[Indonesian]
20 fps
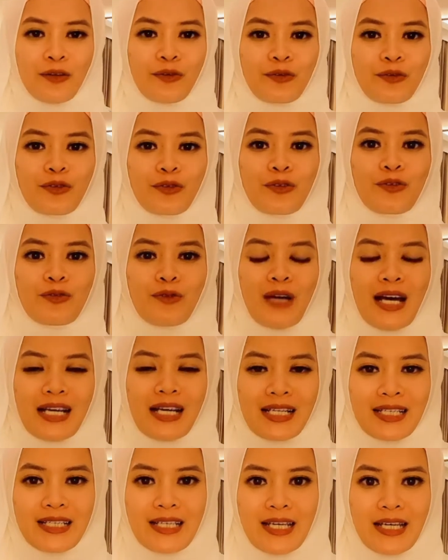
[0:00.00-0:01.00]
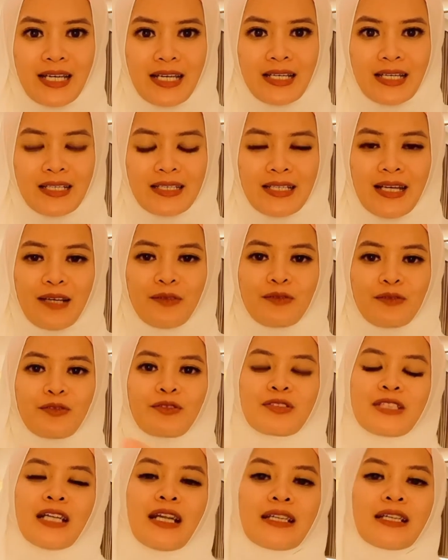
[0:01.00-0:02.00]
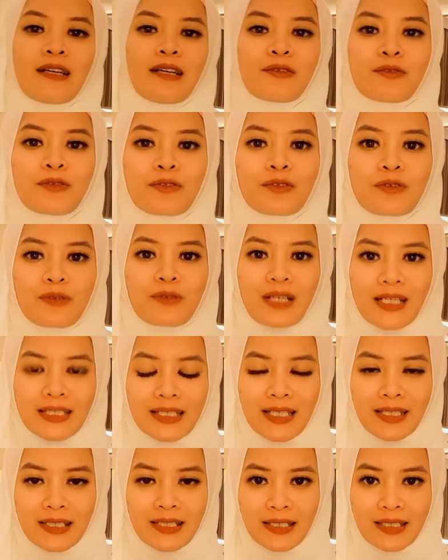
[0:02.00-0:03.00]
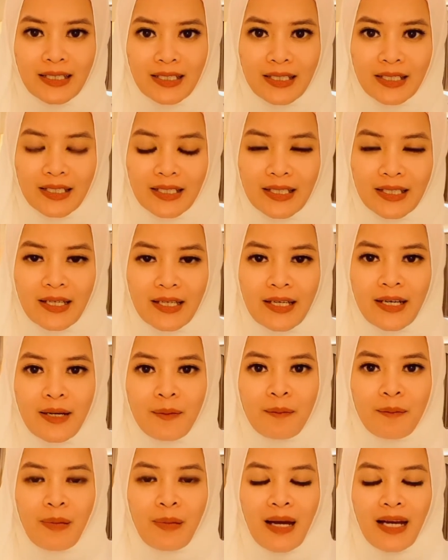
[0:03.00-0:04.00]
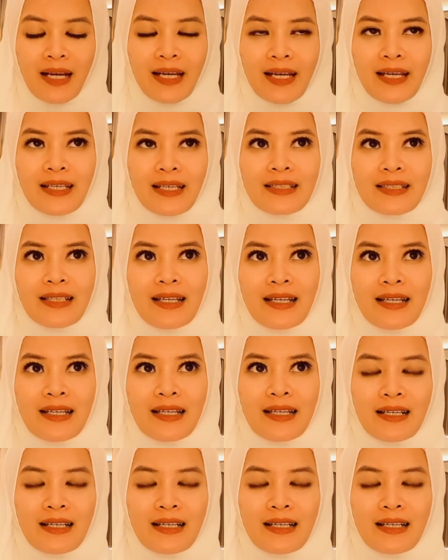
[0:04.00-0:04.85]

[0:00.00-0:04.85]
untuk luarnya nah untuk celana untuk luarnya ini pakainya